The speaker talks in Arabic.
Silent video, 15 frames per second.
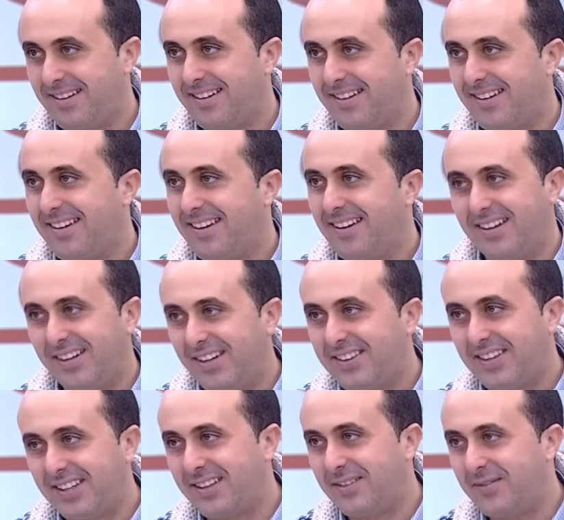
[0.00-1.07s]
ابو انا
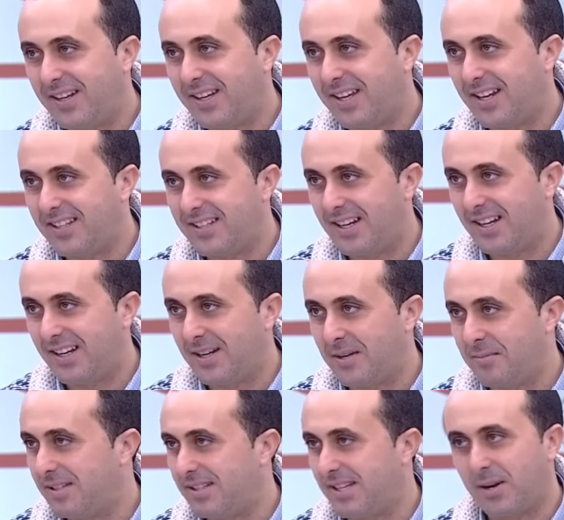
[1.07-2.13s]
ضد الفكره ديال ان
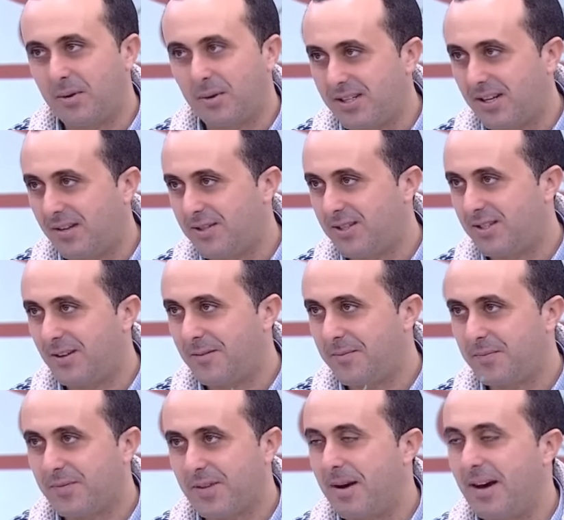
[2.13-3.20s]
البصره وقتها في الشتاء
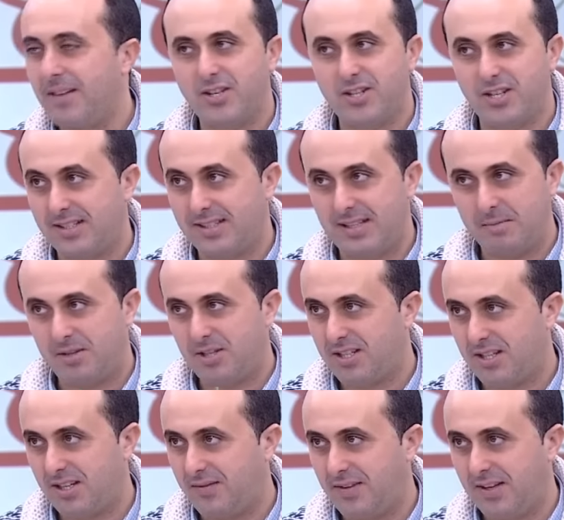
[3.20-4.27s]
ما عرفتش اصلا من جات
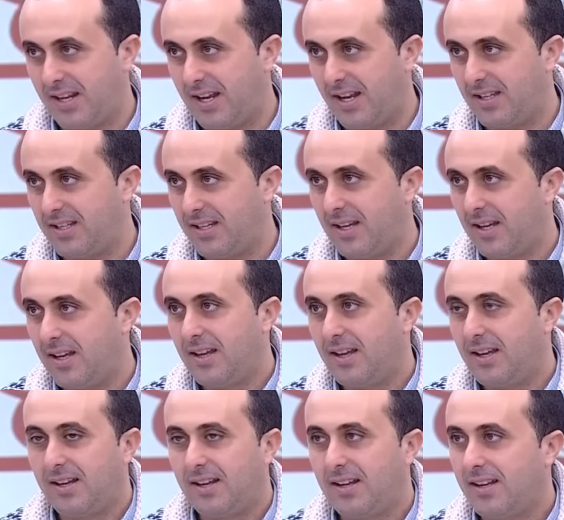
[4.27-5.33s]
هذه الفكره هذه
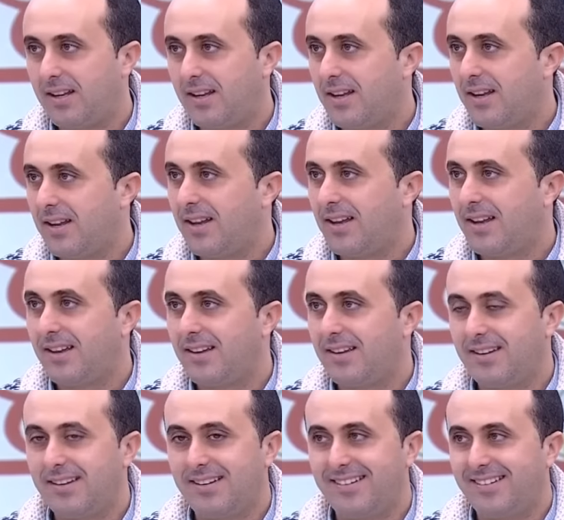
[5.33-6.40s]
حيت سخونه
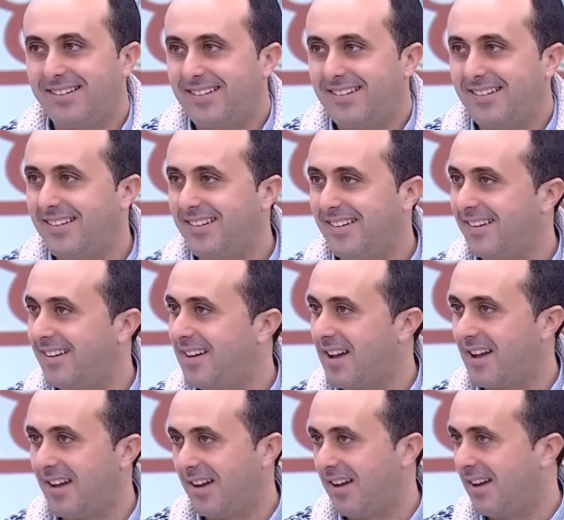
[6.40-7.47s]
يعني جو فوا ما